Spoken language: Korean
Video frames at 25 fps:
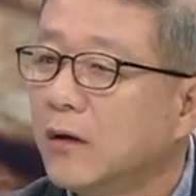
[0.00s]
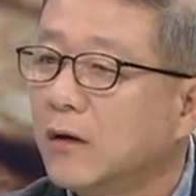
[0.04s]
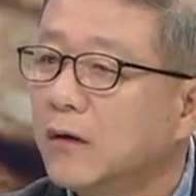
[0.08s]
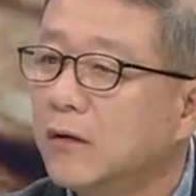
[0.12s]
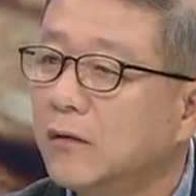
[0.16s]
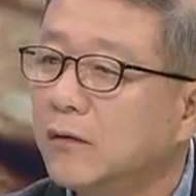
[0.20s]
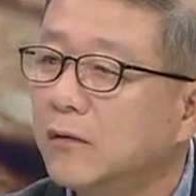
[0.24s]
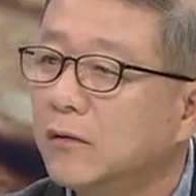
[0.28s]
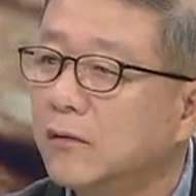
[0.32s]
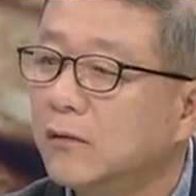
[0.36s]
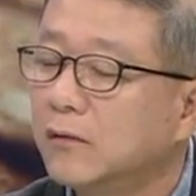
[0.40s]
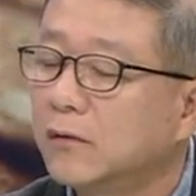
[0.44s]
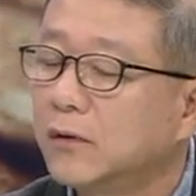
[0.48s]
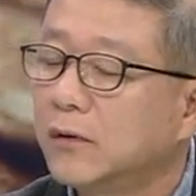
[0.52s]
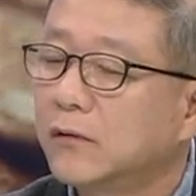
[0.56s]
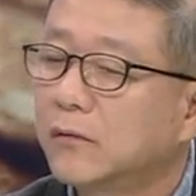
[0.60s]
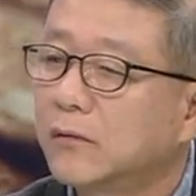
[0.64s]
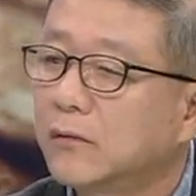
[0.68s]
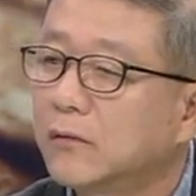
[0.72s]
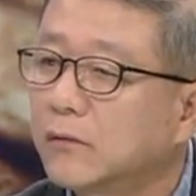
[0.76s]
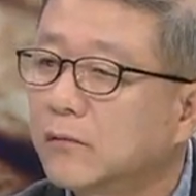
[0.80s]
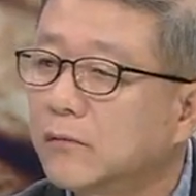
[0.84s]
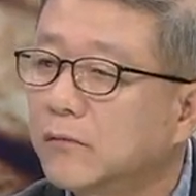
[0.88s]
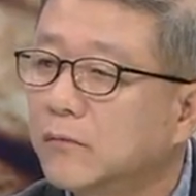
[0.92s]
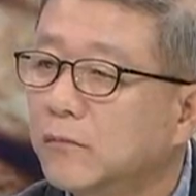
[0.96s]
그
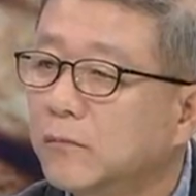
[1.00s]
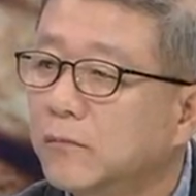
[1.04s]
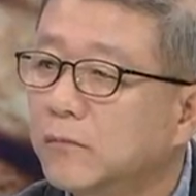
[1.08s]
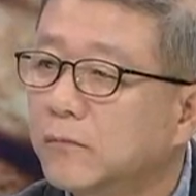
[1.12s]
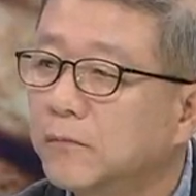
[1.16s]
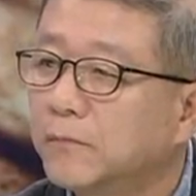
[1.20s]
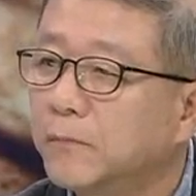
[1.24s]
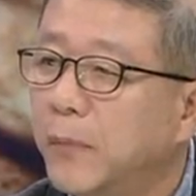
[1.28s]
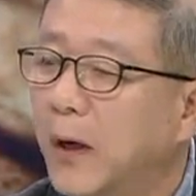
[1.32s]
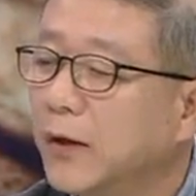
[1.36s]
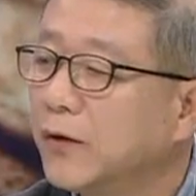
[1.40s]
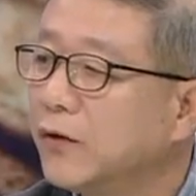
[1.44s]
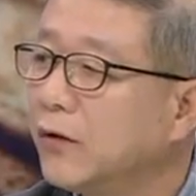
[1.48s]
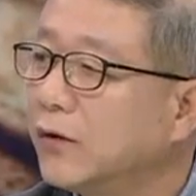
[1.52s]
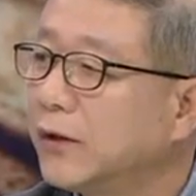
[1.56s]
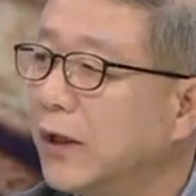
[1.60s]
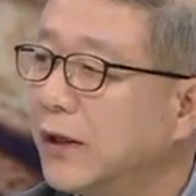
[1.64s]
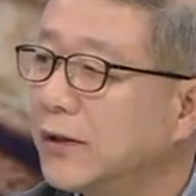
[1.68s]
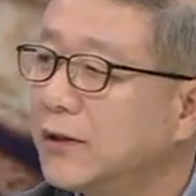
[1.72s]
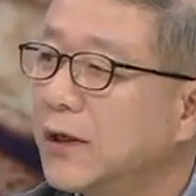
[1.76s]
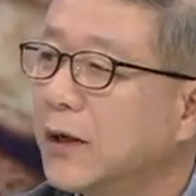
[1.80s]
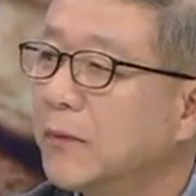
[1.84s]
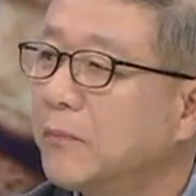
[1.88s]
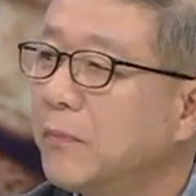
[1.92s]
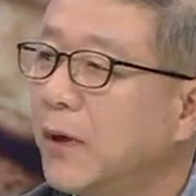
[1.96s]
방역
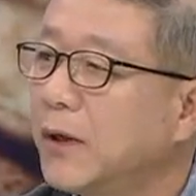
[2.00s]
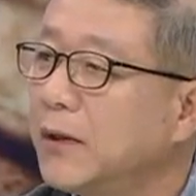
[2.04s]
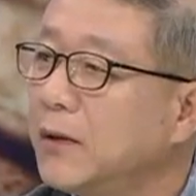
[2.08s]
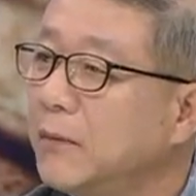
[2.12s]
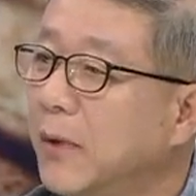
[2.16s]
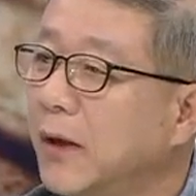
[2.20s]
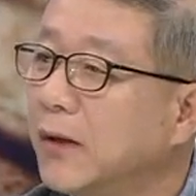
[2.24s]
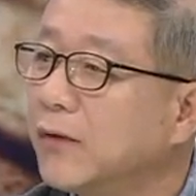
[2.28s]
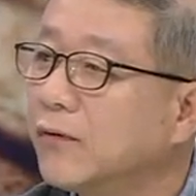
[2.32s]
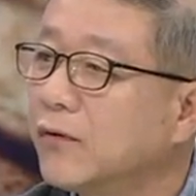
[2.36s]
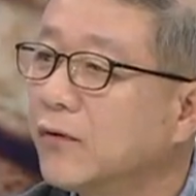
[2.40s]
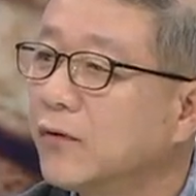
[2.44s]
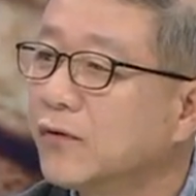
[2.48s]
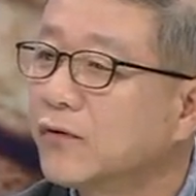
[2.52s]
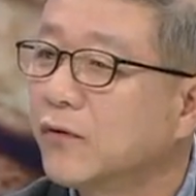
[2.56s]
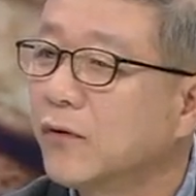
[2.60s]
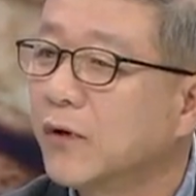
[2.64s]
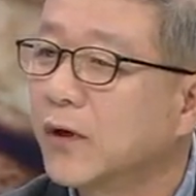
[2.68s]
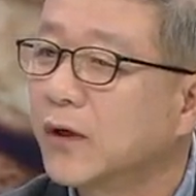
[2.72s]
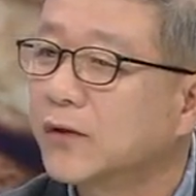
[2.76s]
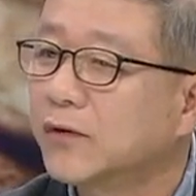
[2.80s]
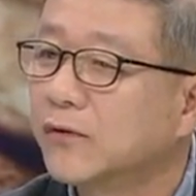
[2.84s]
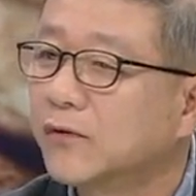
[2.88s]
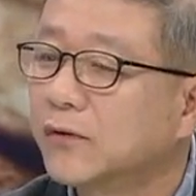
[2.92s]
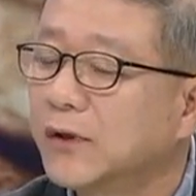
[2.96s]
대책반이 만들어져
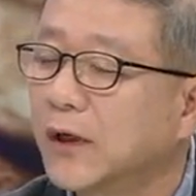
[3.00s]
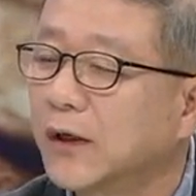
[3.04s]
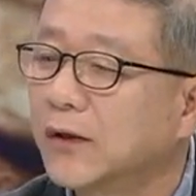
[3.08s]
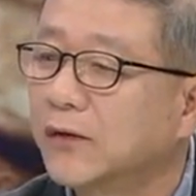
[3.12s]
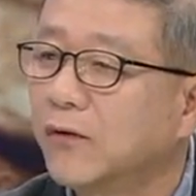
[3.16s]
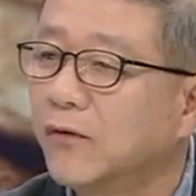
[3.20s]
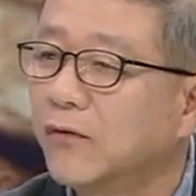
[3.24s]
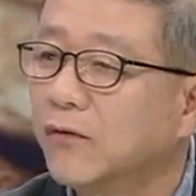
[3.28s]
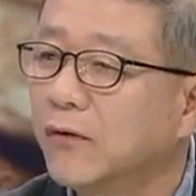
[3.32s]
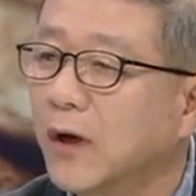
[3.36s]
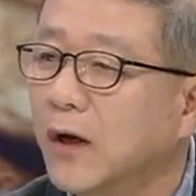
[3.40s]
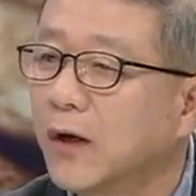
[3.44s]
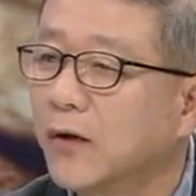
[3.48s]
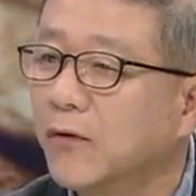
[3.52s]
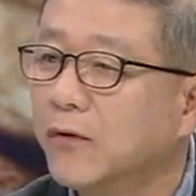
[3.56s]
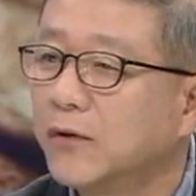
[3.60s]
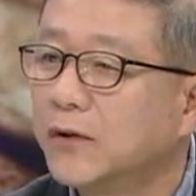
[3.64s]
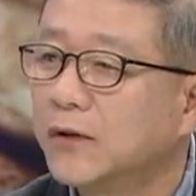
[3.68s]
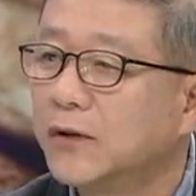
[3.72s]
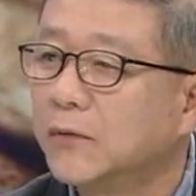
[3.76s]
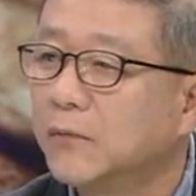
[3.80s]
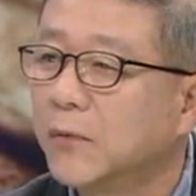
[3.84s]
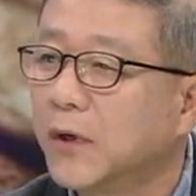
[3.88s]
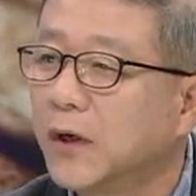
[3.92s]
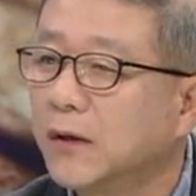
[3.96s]
가지고 작동은 하고
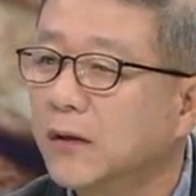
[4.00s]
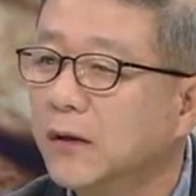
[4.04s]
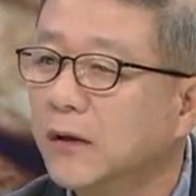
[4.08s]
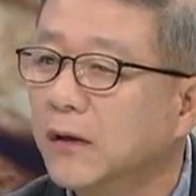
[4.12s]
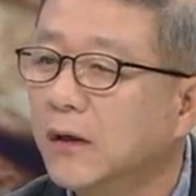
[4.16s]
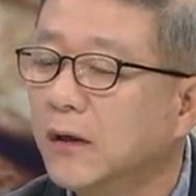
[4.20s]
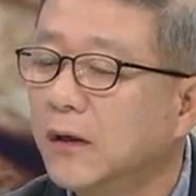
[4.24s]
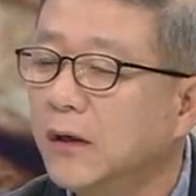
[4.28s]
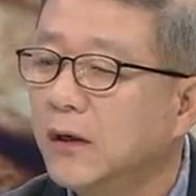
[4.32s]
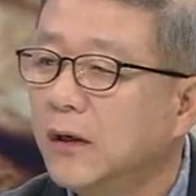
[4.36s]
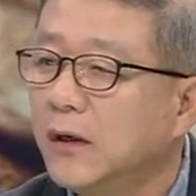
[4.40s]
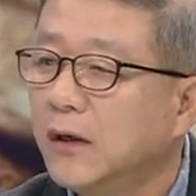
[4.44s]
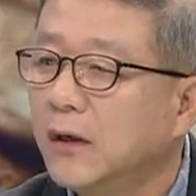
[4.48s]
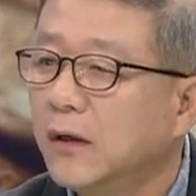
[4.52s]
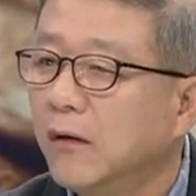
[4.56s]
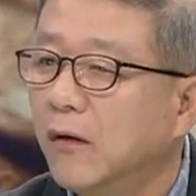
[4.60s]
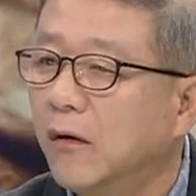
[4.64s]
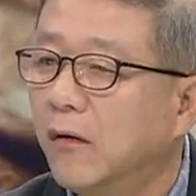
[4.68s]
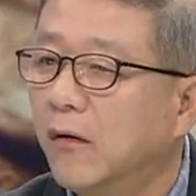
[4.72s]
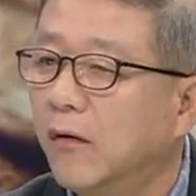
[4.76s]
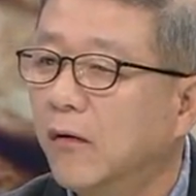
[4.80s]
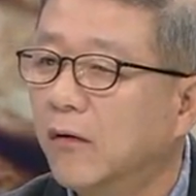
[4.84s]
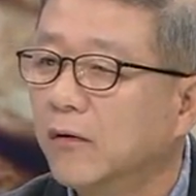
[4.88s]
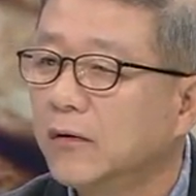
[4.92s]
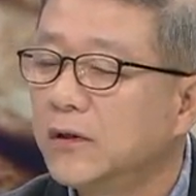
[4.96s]
있지만
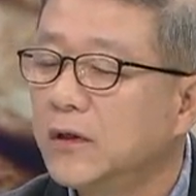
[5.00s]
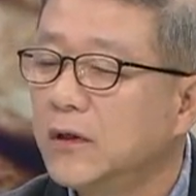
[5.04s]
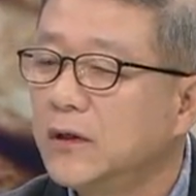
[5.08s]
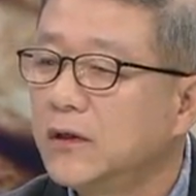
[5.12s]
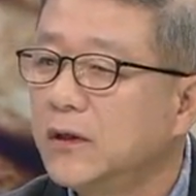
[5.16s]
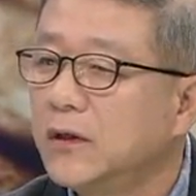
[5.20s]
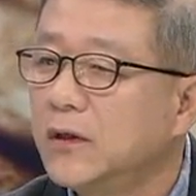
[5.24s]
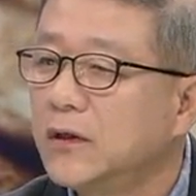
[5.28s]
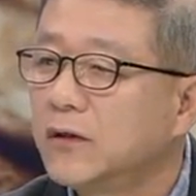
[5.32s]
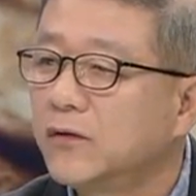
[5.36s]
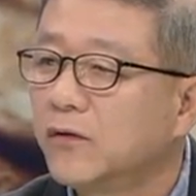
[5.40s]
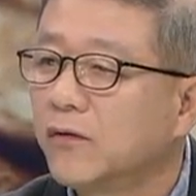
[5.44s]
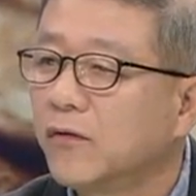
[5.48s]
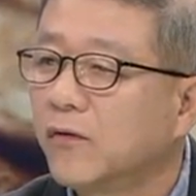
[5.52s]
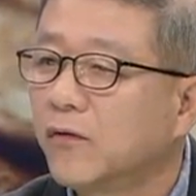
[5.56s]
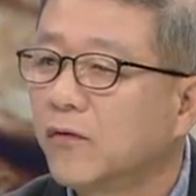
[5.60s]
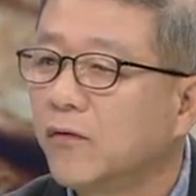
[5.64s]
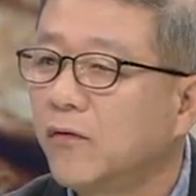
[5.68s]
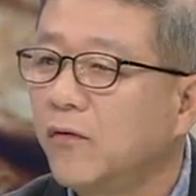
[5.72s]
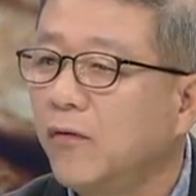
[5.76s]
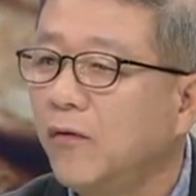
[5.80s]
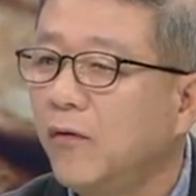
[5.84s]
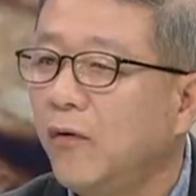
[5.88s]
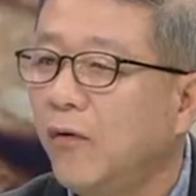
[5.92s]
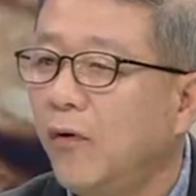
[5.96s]
어,
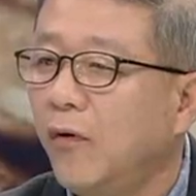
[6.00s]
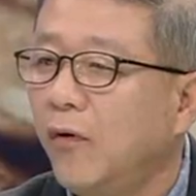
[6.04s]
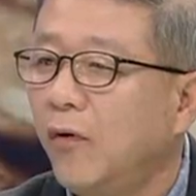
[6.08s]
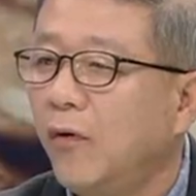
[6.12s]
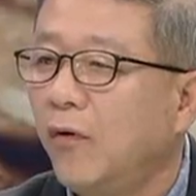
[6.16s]
실질적으로